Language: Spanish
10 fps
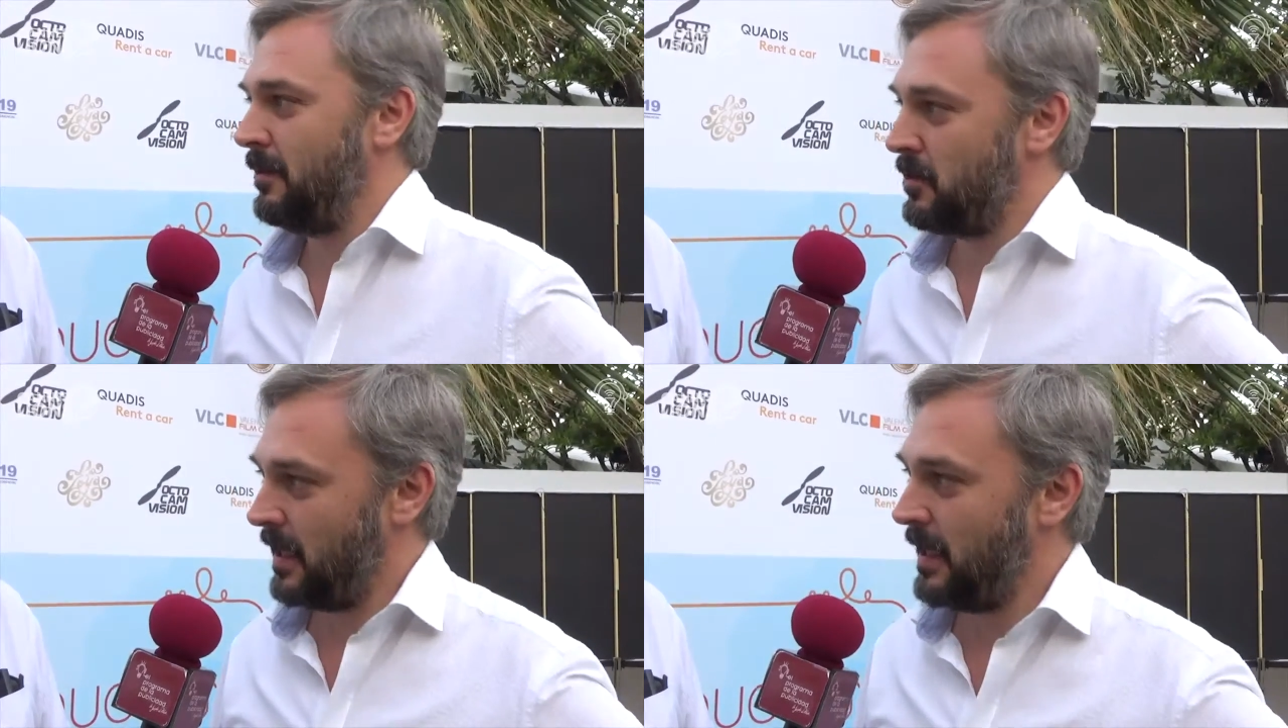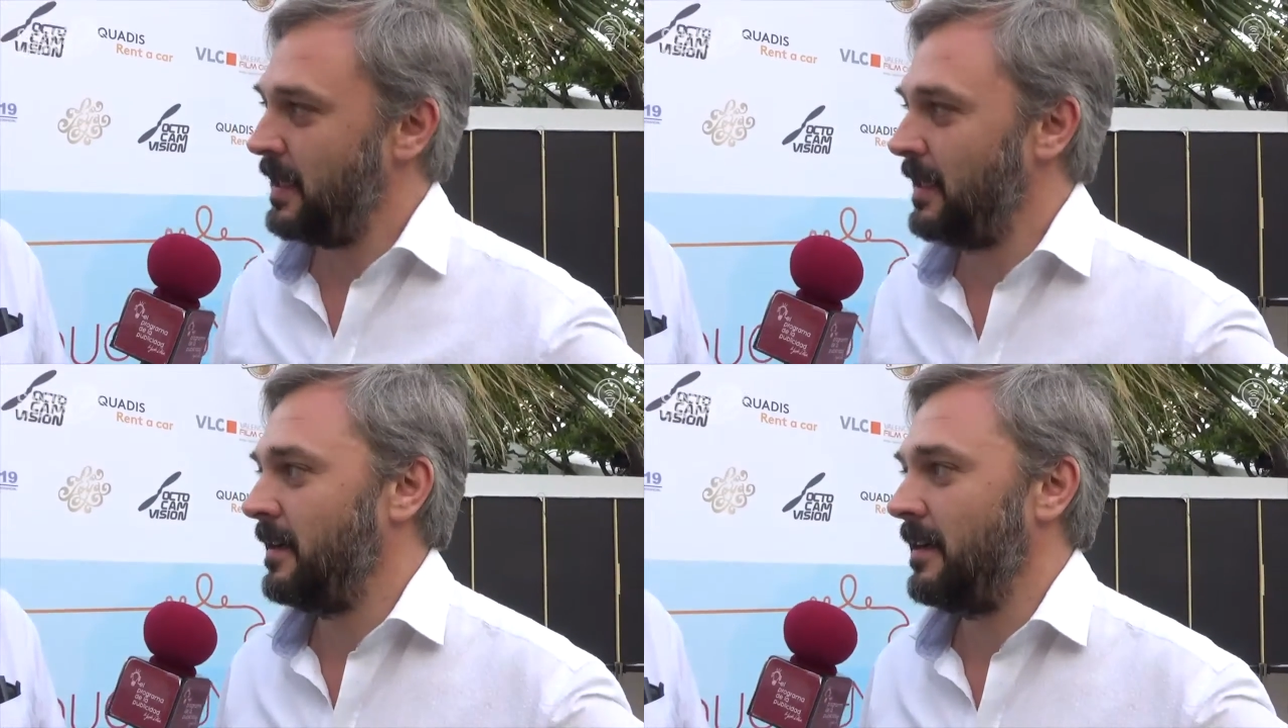
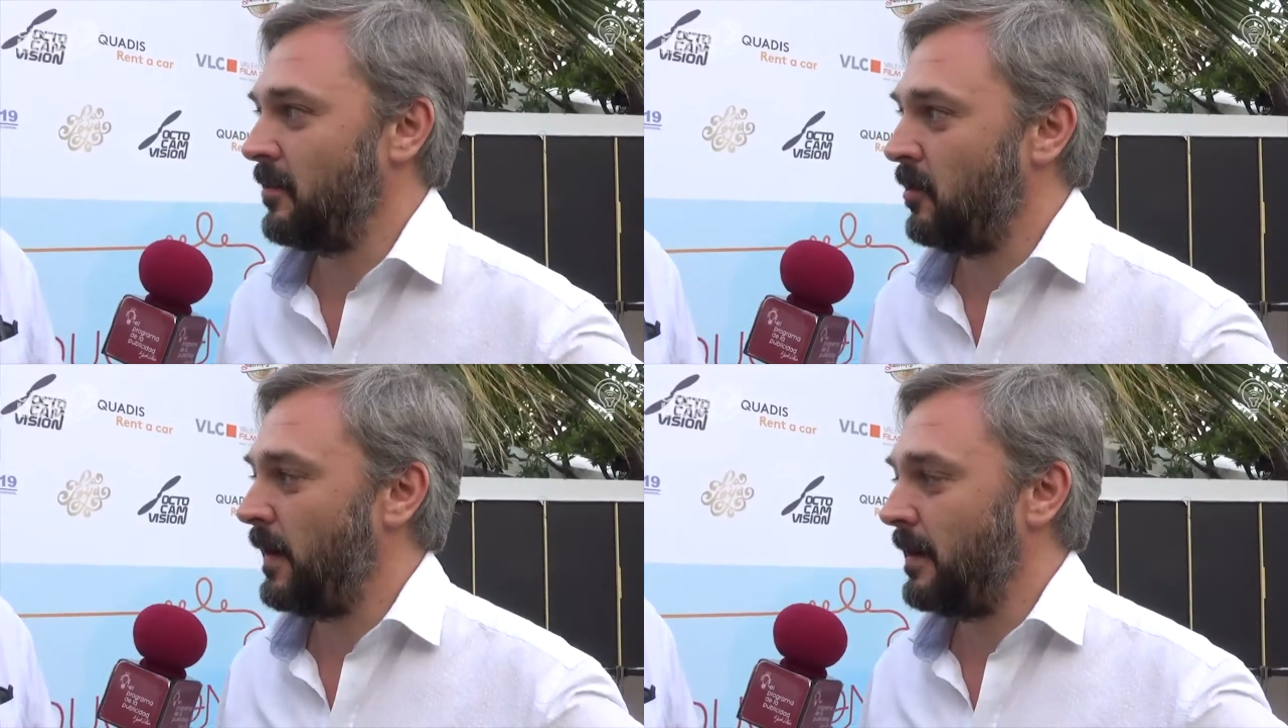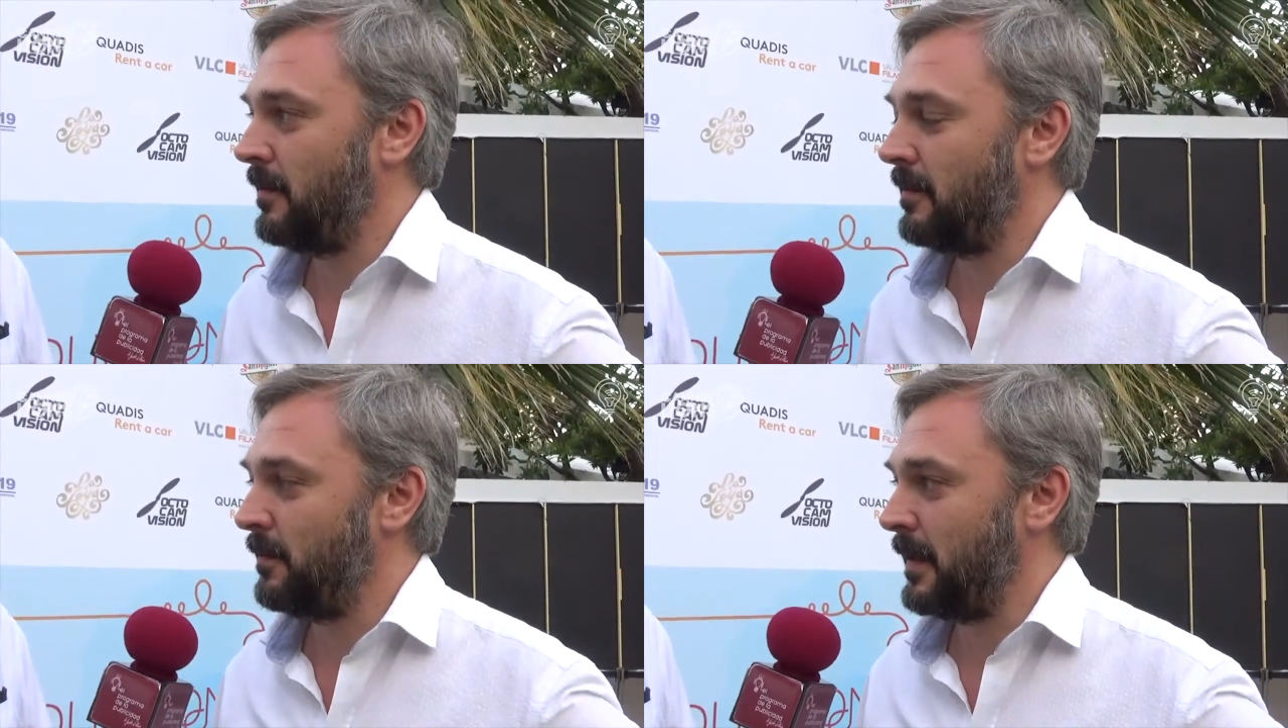Australia han
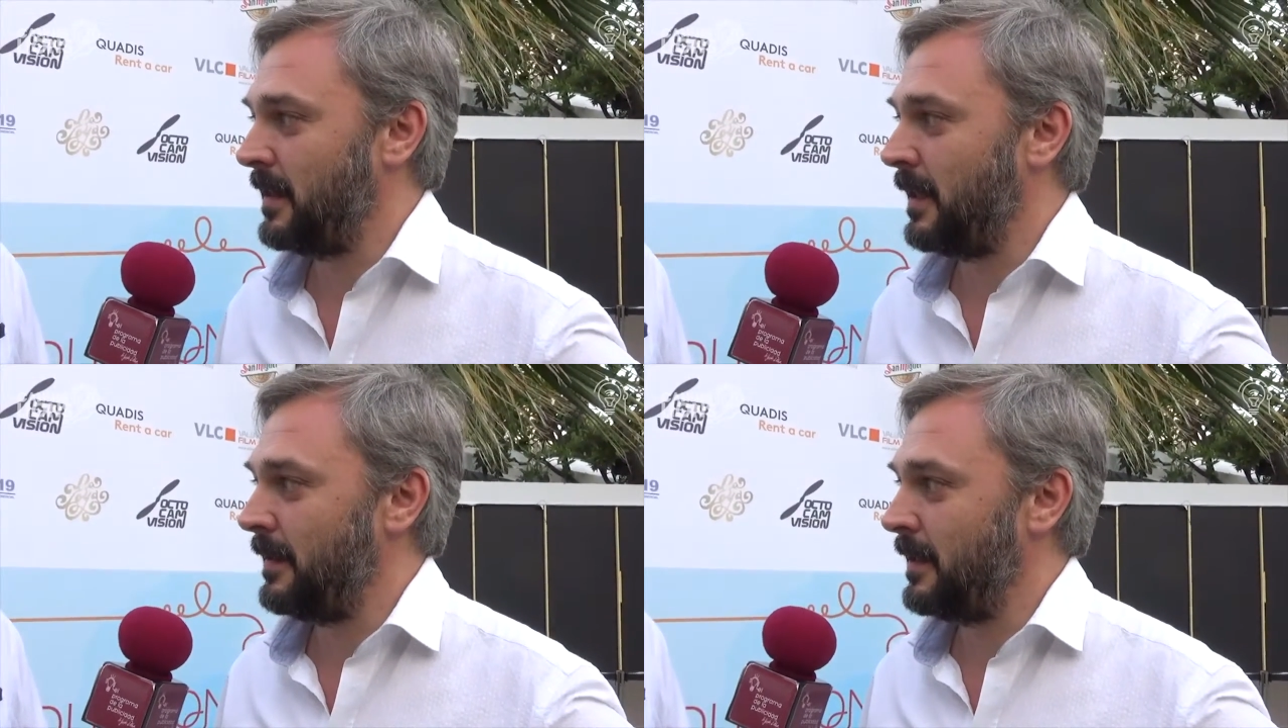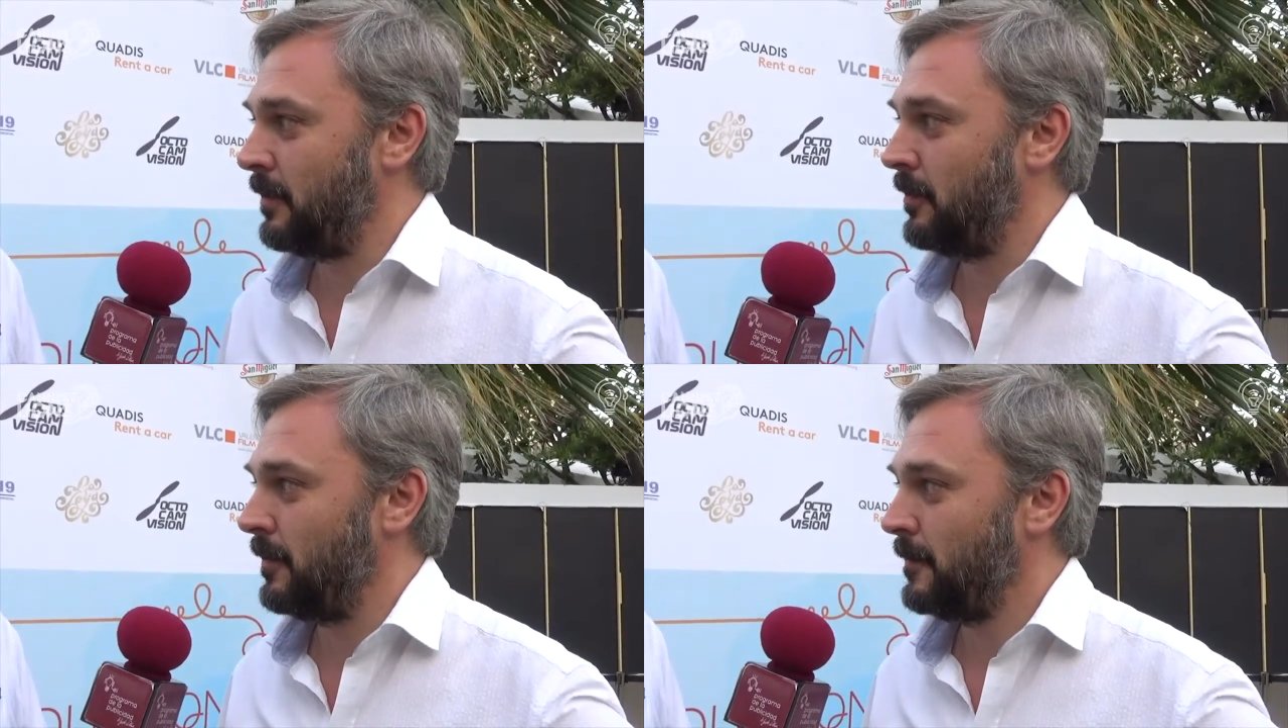copado prácticamente
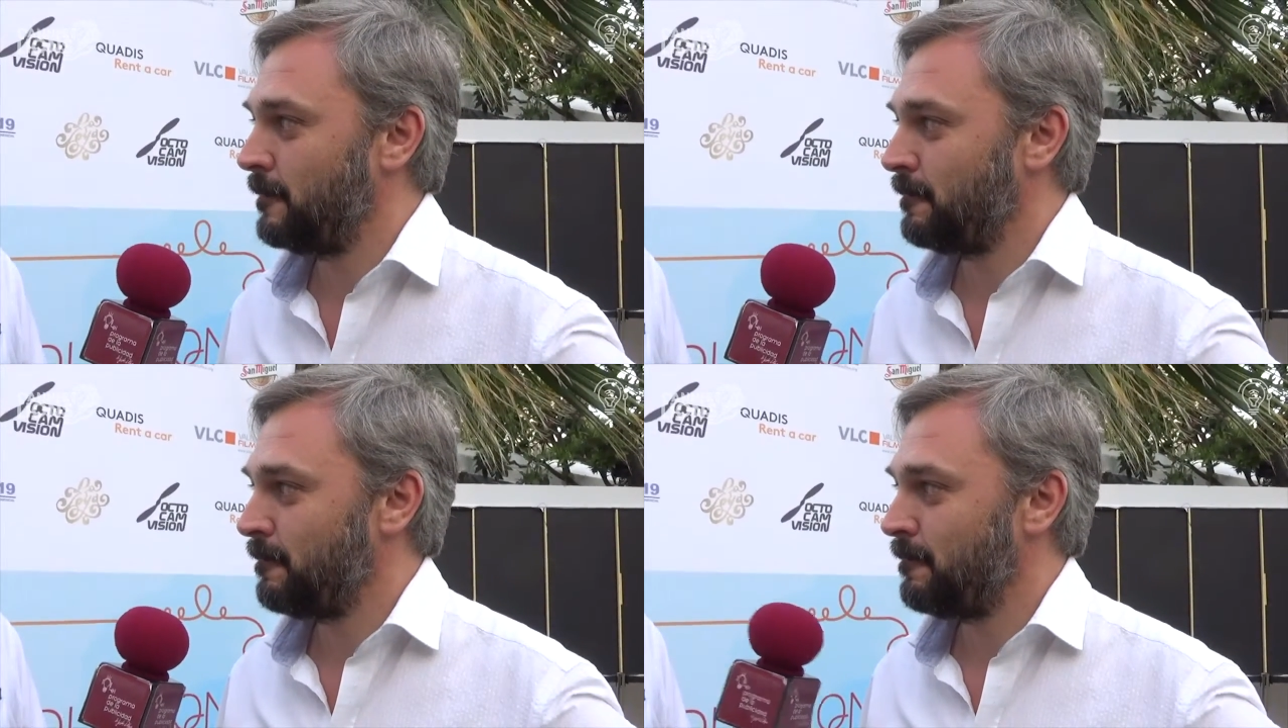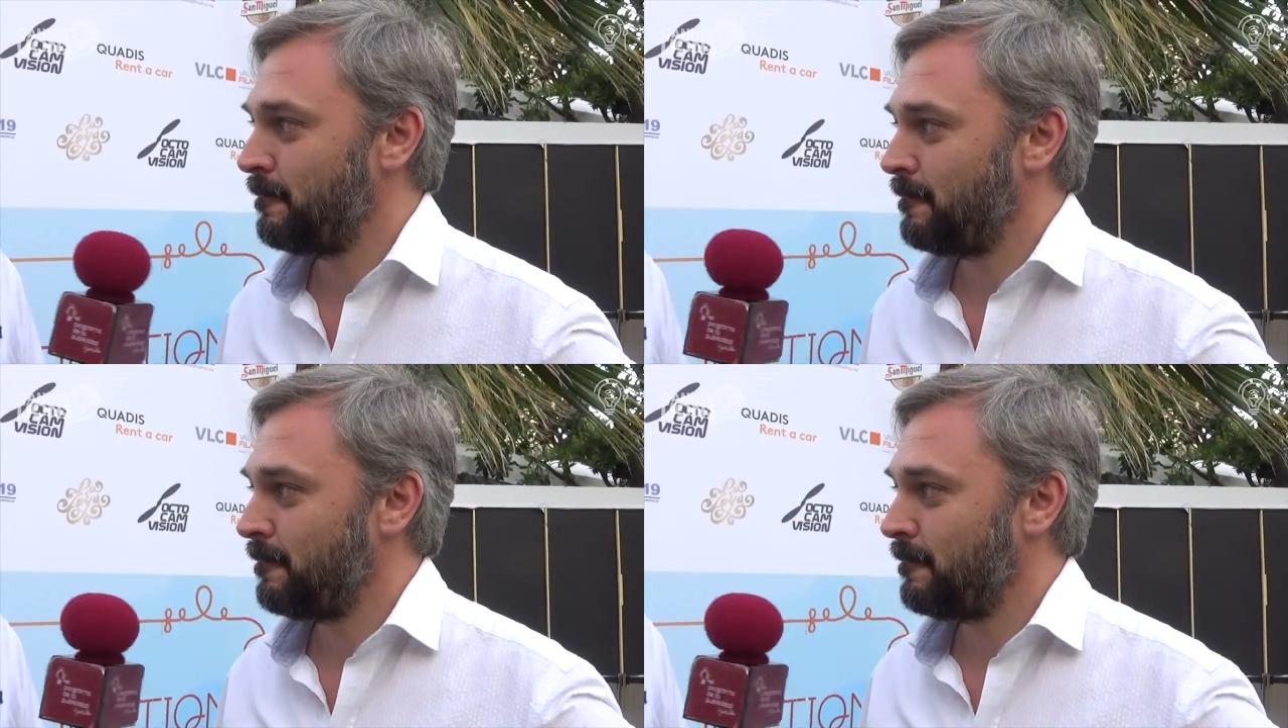todo. En el caso